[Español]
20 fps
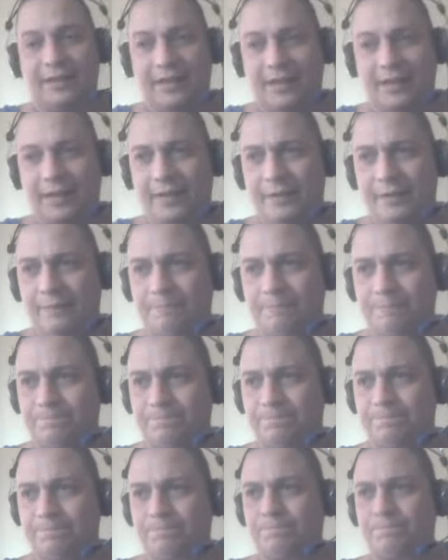el
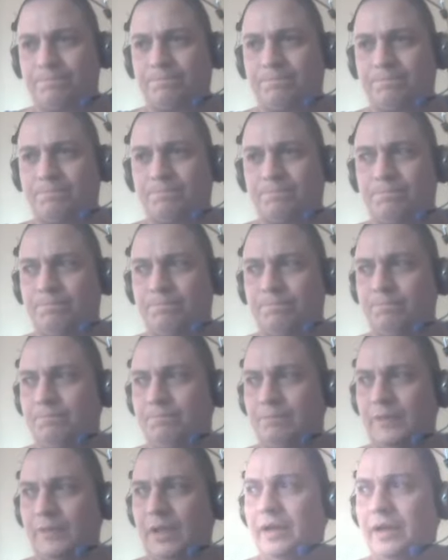
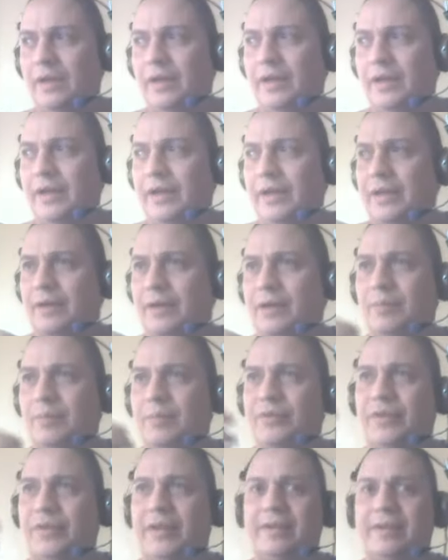ingeniero y
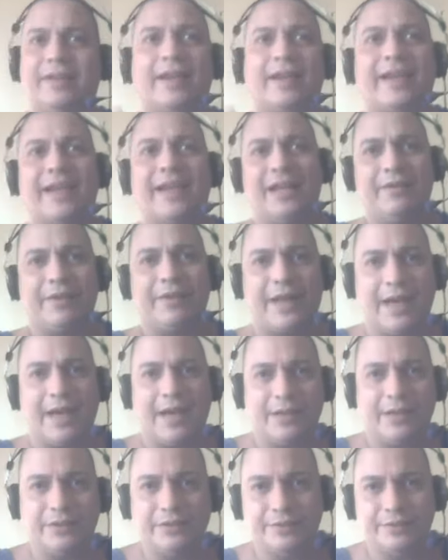analista petrolero
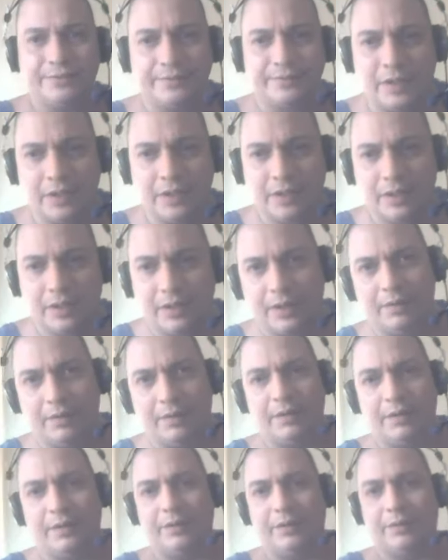fulano de tal.
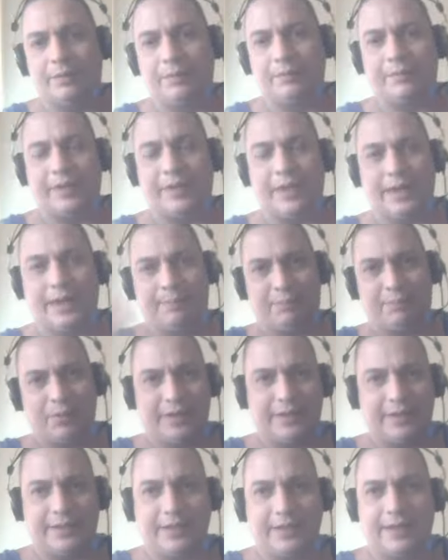Entonces aquí
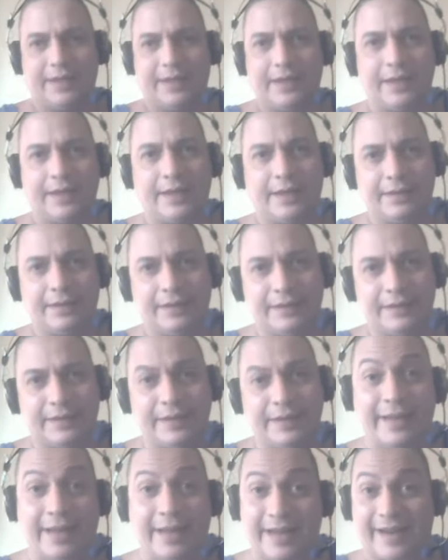cualquier bolsa
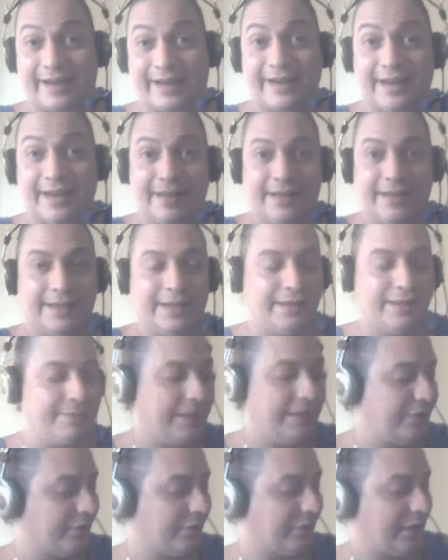es,
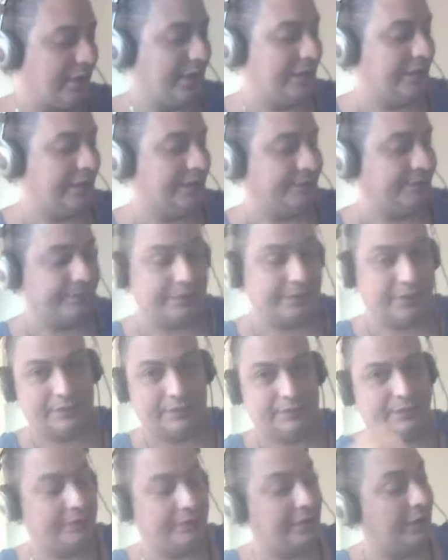eh, le pagan algo